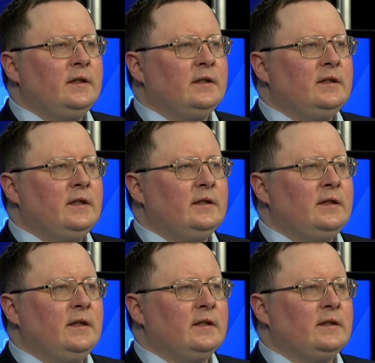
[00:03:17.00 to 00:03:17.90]
где
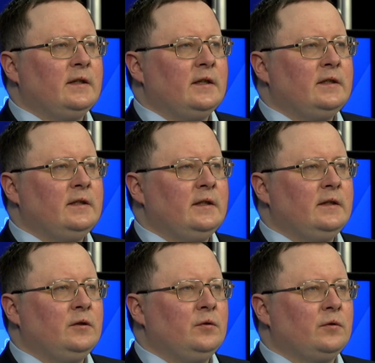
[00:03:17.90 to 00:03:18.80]
интересы России
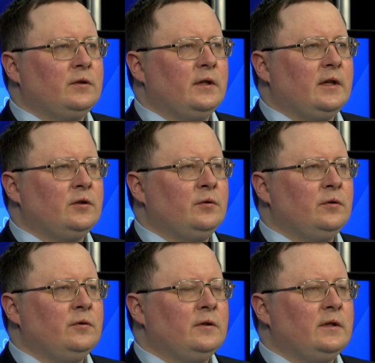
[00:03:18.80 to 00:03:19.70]
и Турции
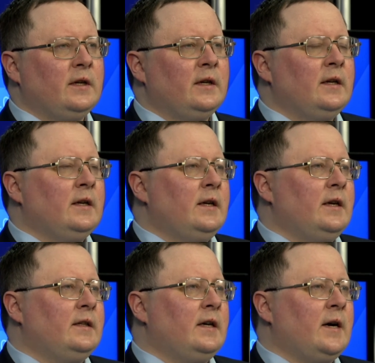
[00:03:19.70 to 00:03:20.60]
расходятся,
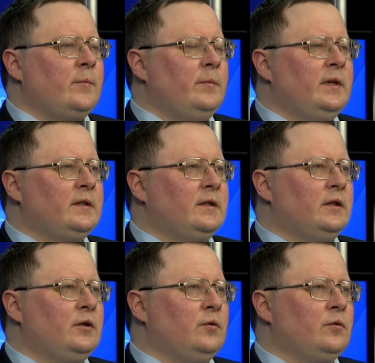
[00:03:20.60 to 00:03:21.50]
это амбиции
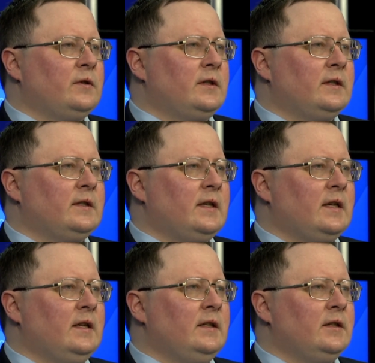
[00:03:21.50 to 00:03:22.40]
Турции
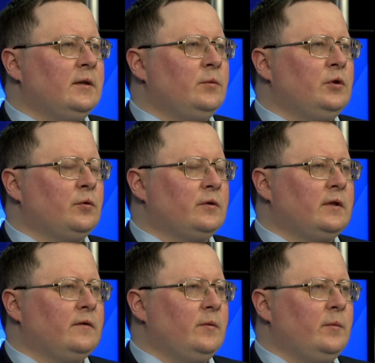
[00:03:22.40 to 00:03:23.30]
стать лидером
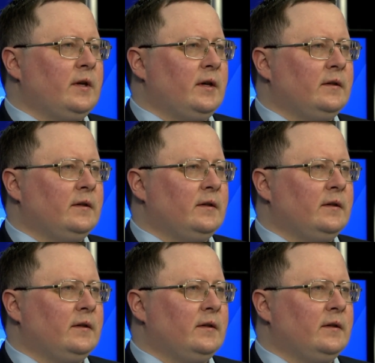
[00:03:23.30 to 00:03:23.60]
тюркского мира.